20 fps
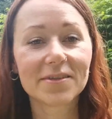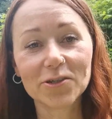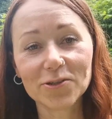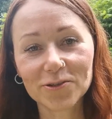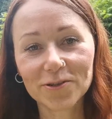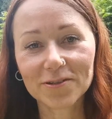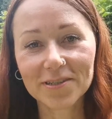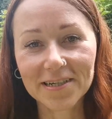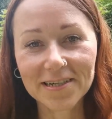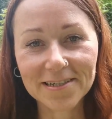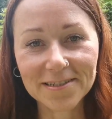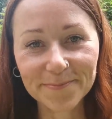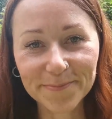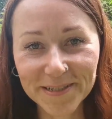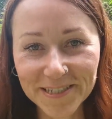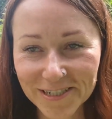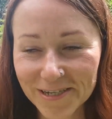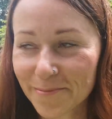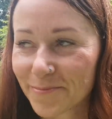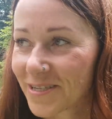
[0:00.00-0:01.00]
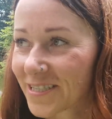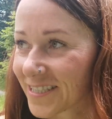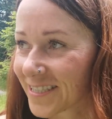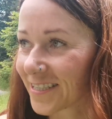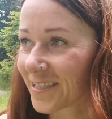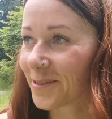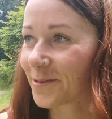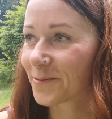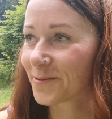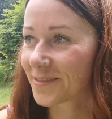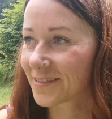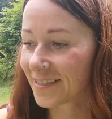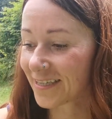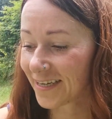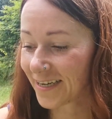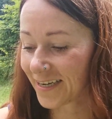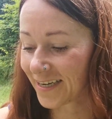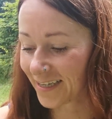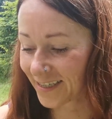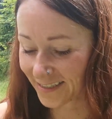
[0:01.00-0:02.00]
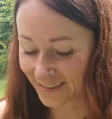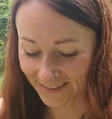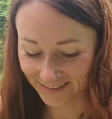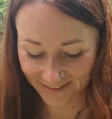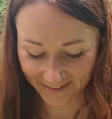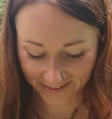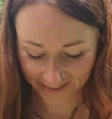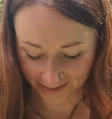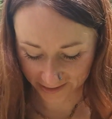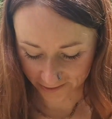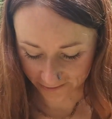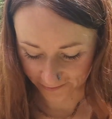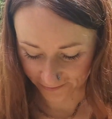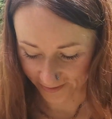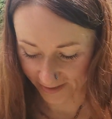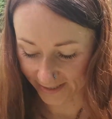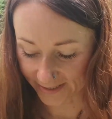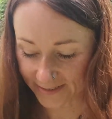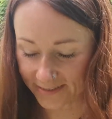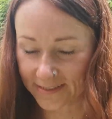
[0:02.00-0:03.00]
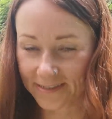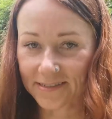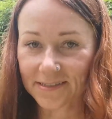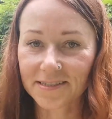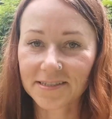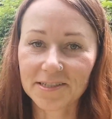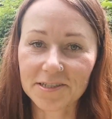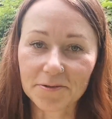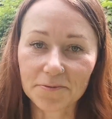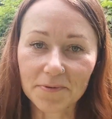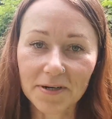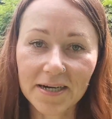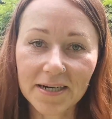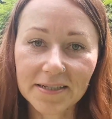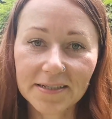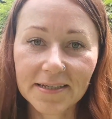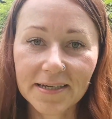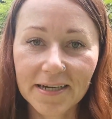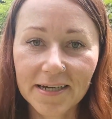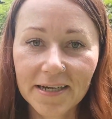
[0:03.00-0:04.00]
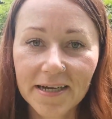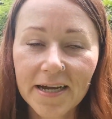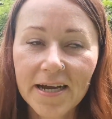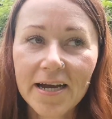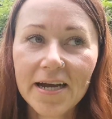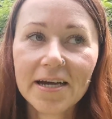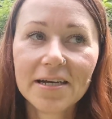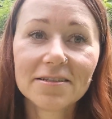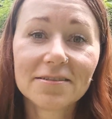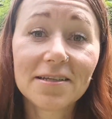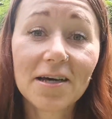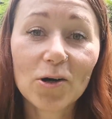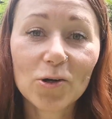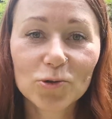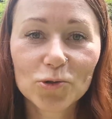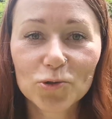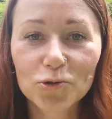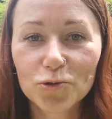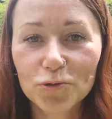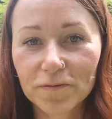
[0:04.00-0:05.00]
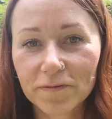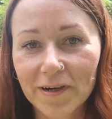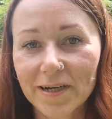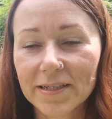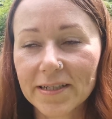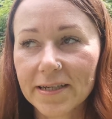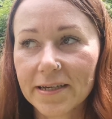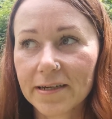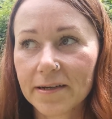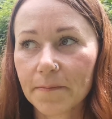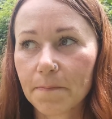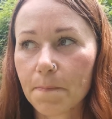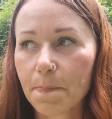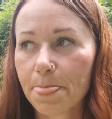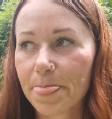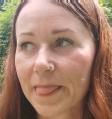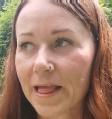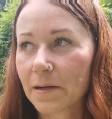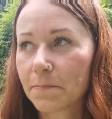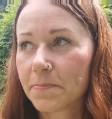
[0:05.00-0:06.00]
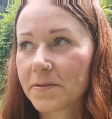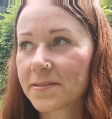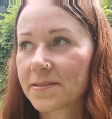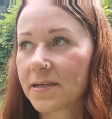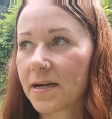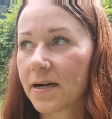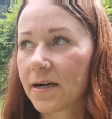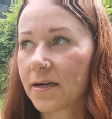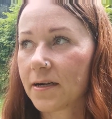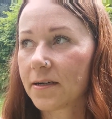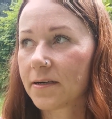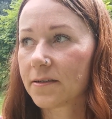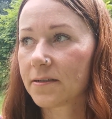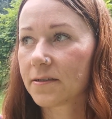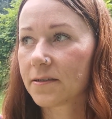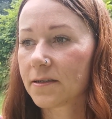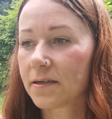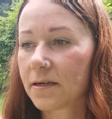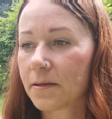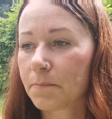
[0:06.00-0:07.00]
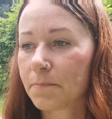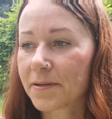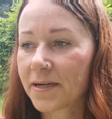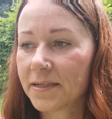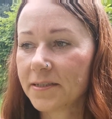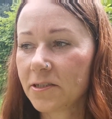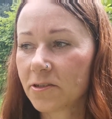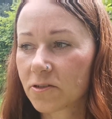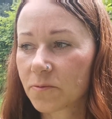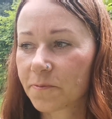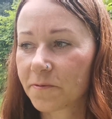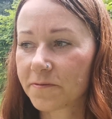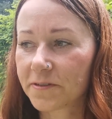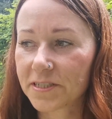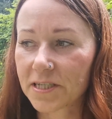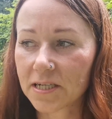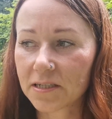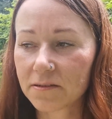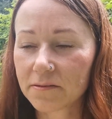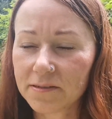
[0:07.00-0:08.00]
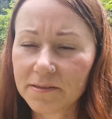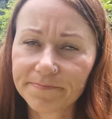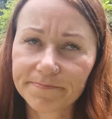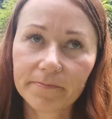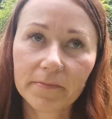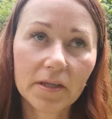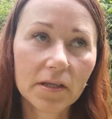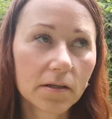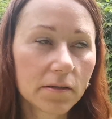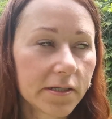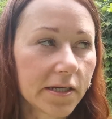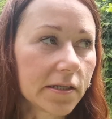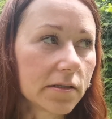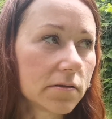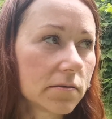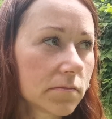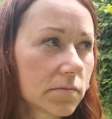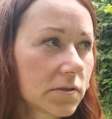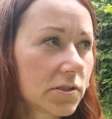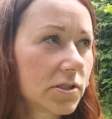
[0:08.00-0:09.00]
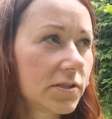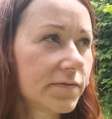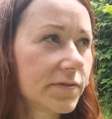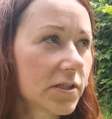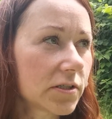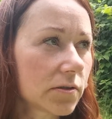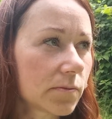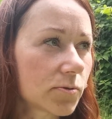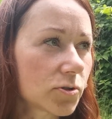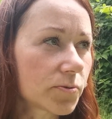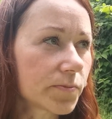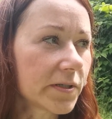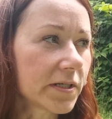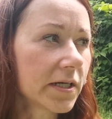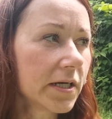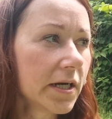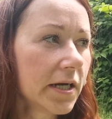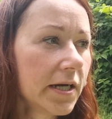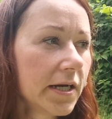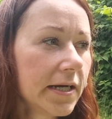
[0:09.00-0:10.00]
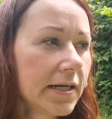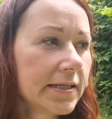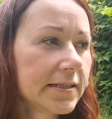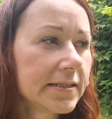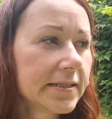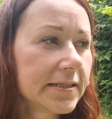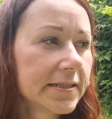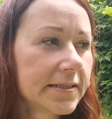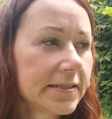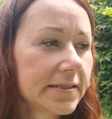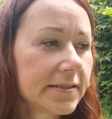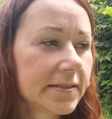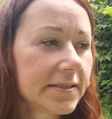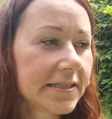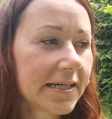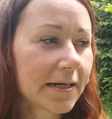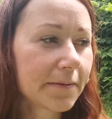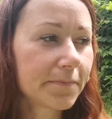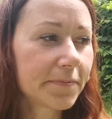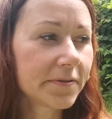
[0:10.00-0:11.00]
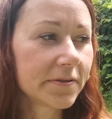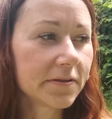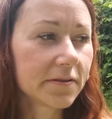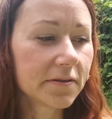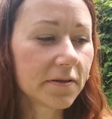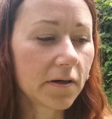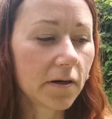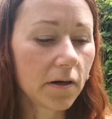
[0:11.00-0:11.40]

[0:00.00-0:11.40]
No to teraz bierzemy się za integrowanie, za działanie, za odczuwanie, jakby za branie odpowiedzialności, nie, no dziwnie to brzmi, jakby